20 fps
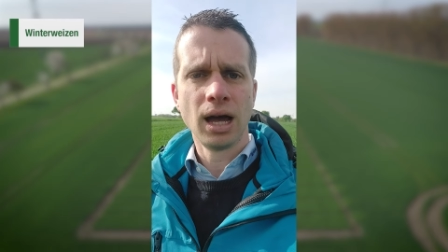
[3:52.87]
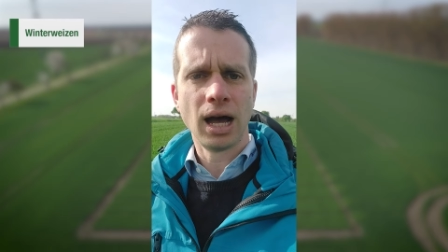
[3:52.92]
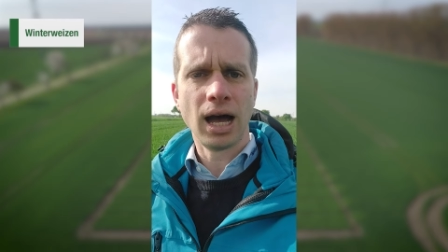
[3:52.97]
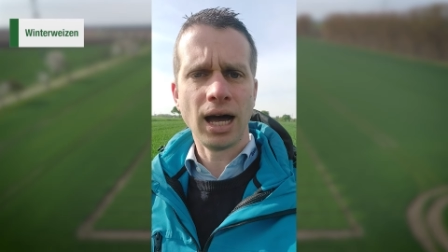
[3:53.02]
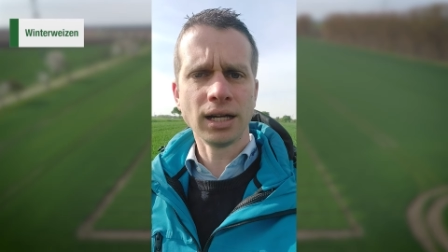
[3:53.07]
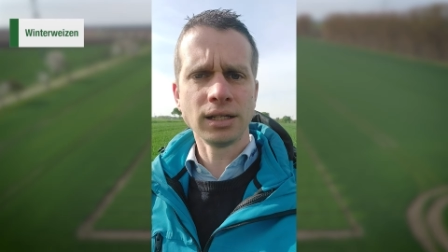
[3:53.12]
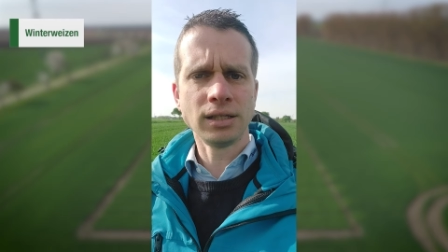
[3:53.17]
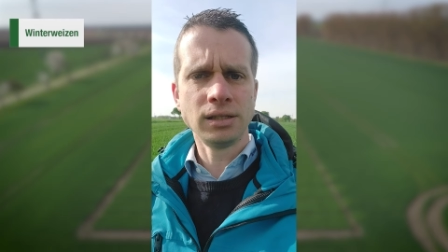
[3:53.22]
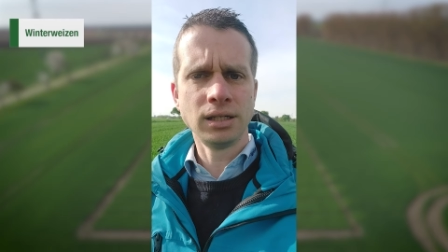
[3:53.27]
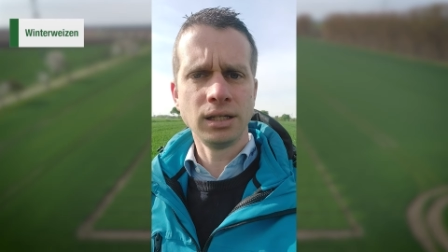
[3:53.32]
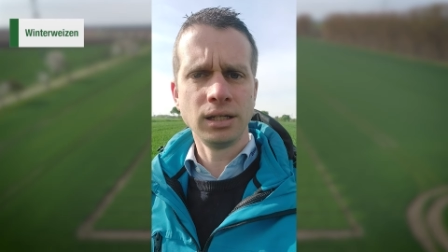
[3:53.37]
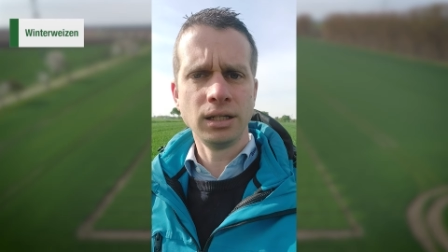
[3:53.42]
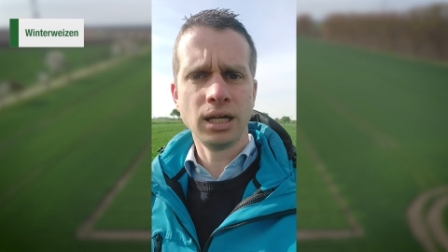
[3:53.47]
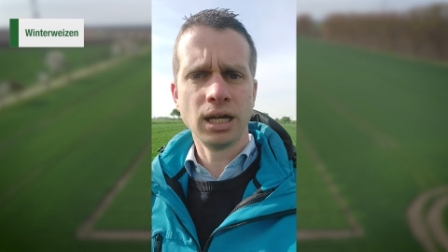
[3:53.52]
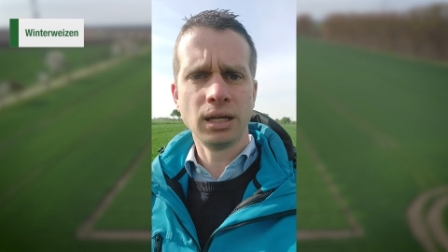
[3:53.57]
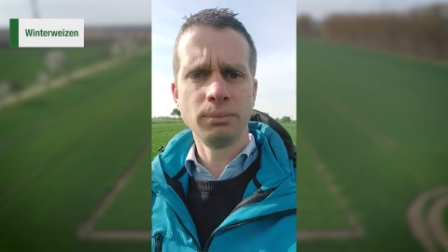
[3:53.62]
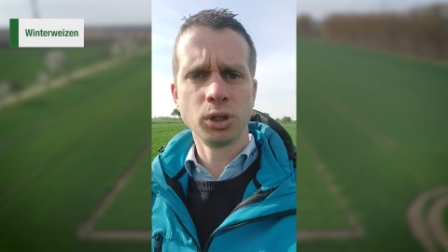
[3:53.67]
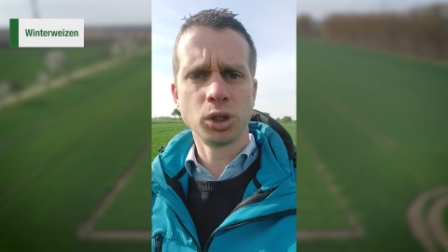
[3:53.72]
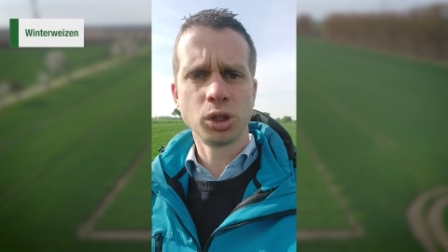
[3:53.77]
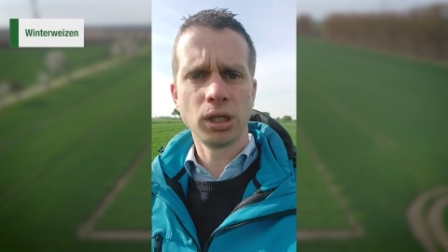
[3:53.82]
Achten Sie in
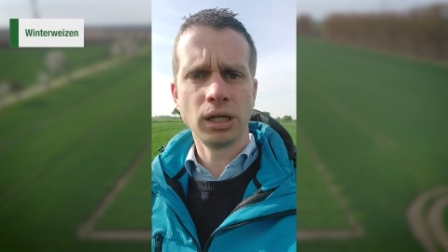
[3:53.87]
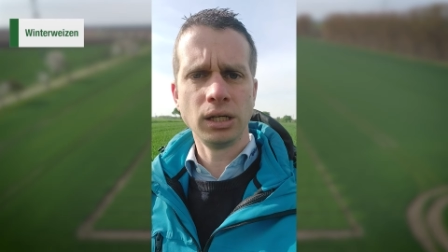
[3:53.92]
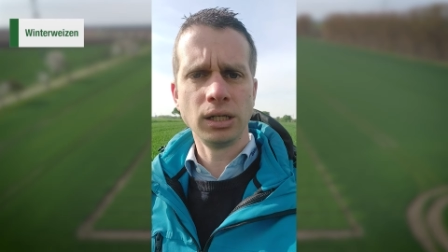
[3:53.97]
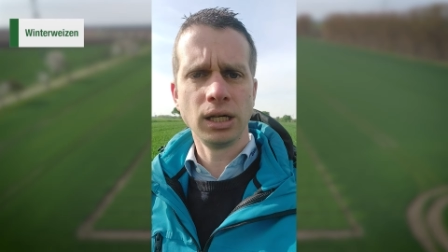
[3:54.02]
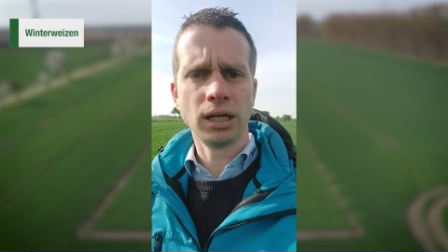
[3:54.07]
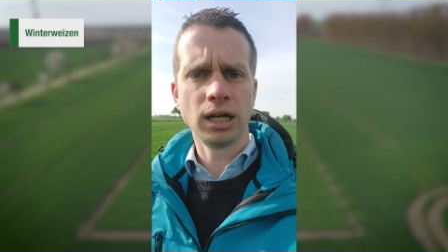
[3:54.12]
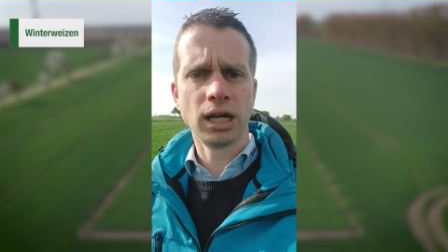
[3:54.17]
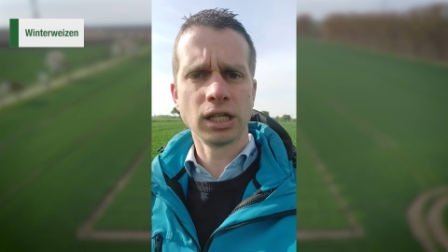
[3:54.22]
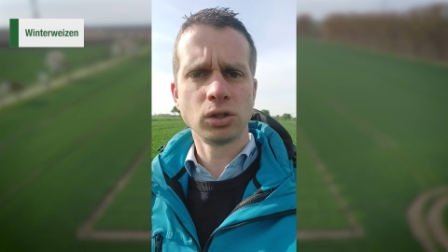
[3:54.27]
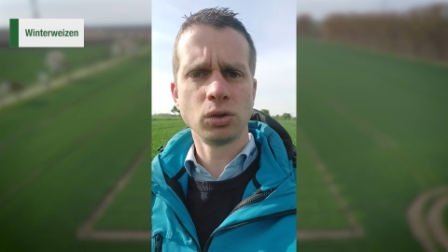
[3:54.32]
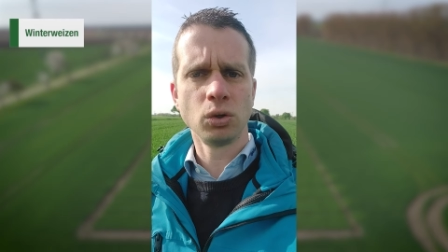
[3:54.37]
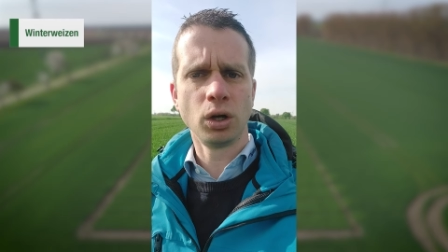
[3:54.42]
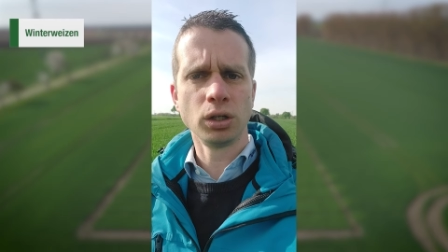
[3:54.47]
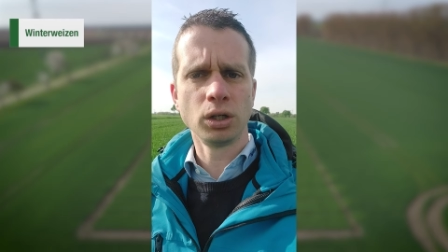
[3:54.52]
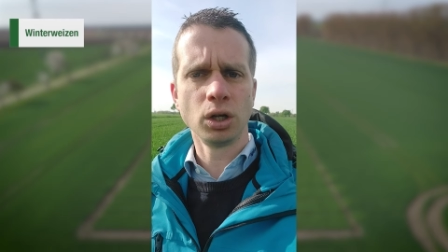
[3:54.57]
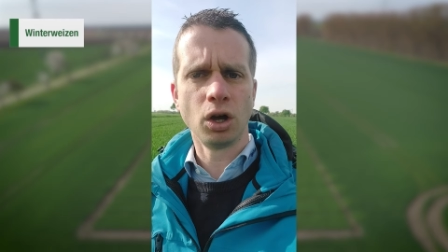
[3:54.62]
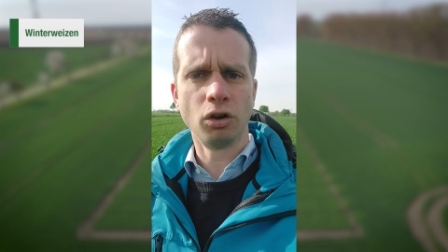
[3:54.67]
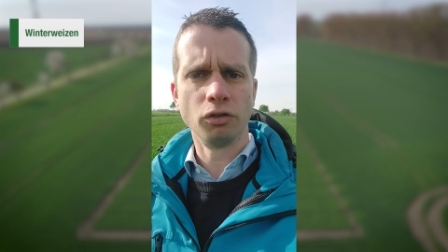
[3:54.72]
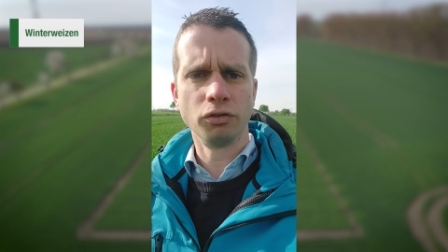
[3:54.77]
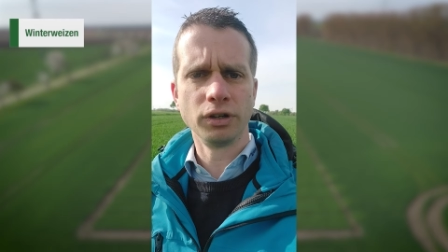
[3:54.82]
Ihren Beständen je nach
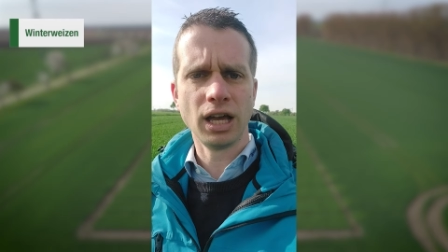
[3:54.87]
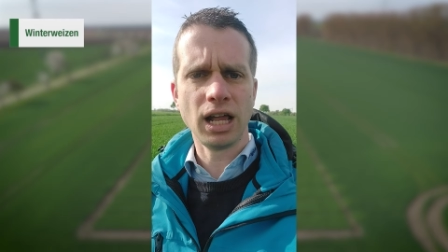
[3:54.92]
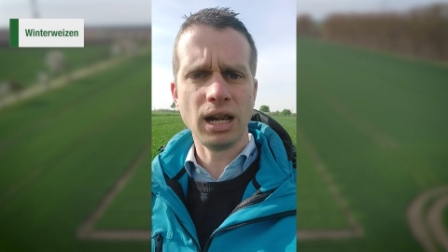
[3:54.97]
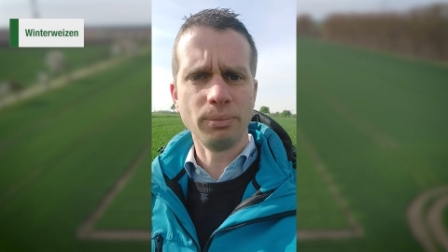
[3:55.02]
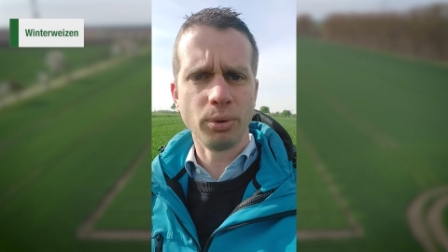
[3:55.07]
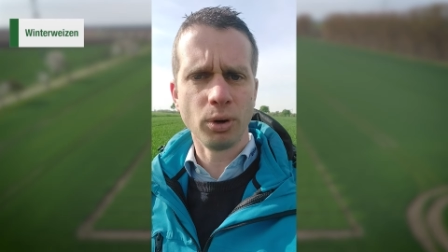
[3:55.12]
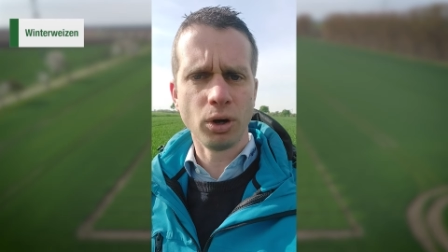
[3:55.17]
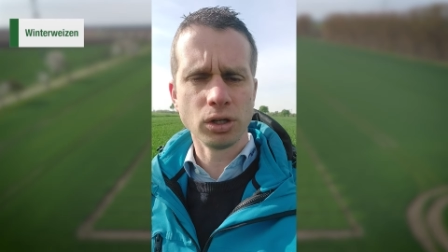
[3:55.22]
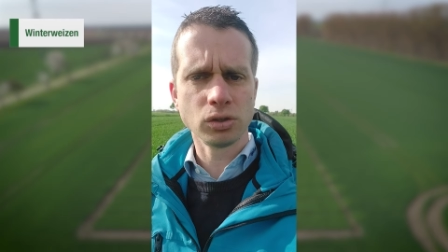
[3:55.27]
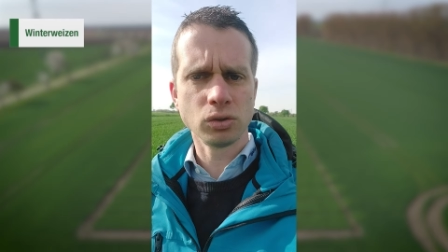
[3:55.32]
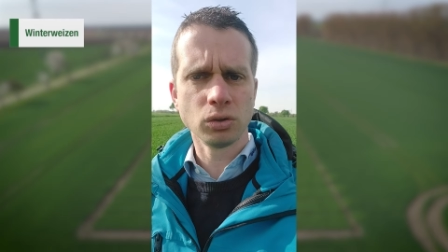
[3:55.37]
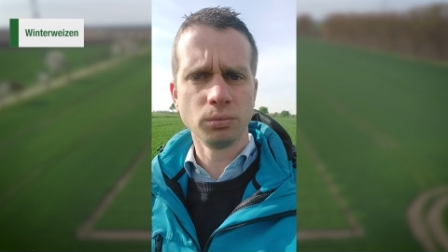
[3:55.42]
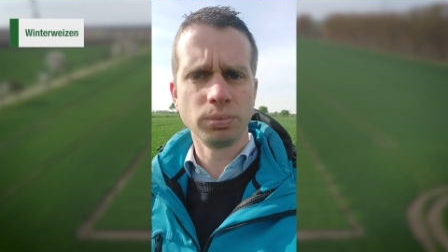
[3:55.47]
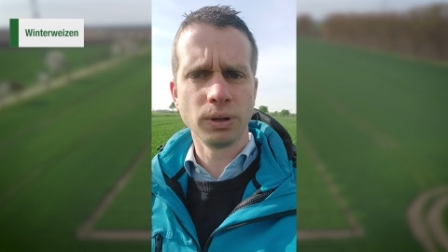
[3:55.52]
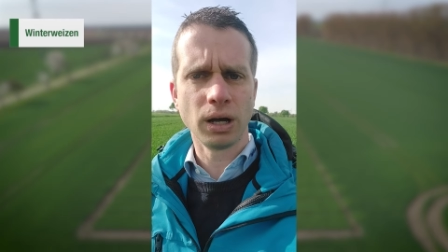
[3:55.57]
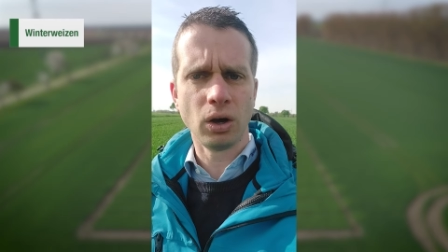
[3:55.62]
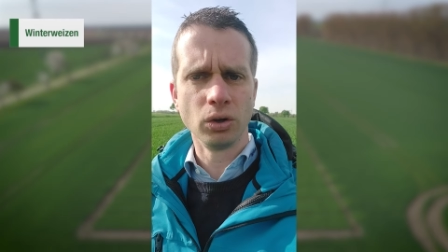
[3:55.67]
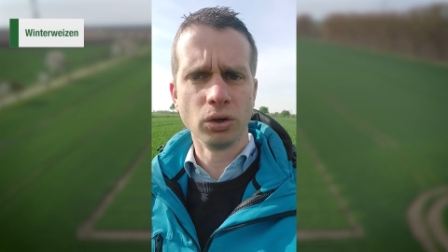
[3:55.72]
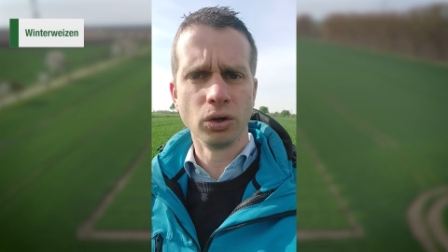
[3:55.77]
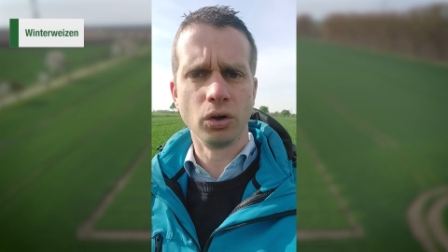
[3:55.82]
Sorte auf Gelbrost und
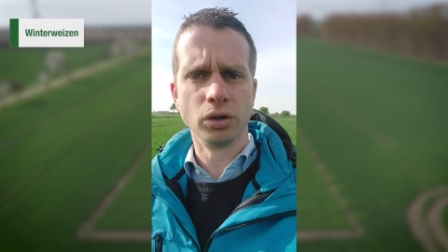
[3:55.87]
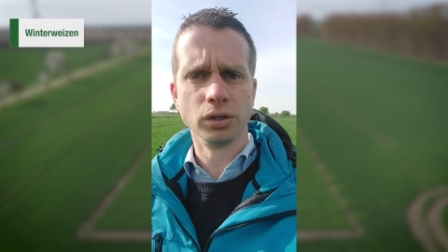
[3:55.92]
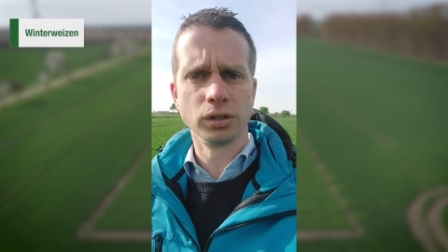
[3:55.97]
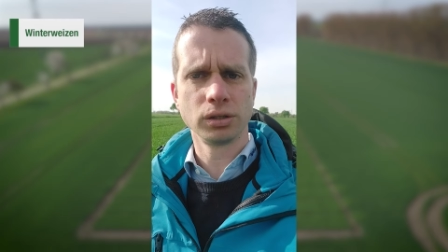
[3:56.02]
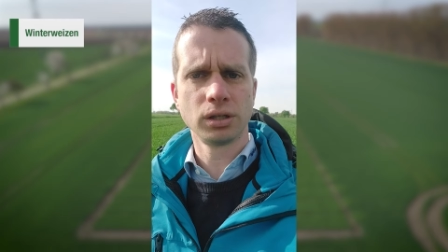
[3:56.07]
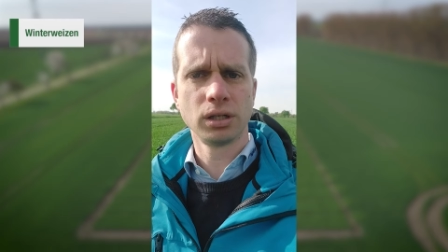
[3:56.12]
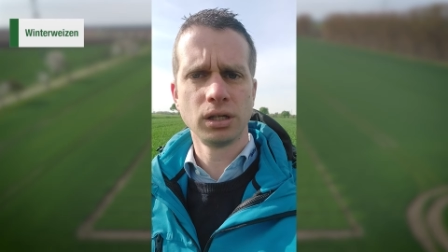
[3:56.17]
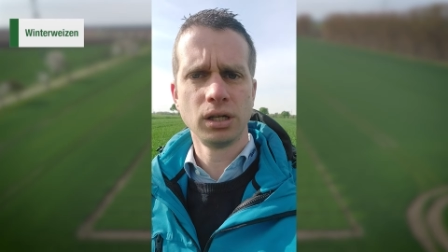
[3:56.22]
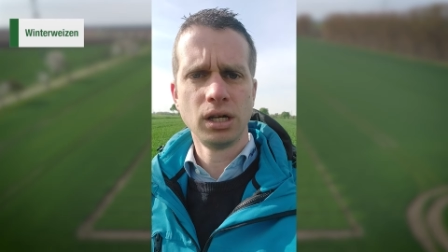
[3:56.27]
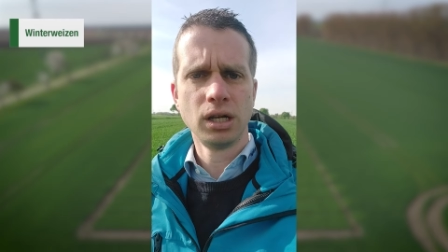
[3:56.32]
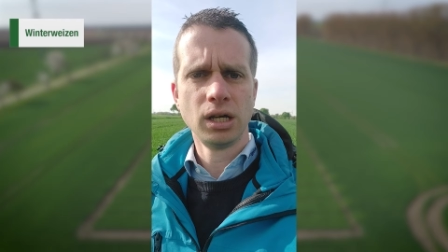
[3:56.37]
Braunrost,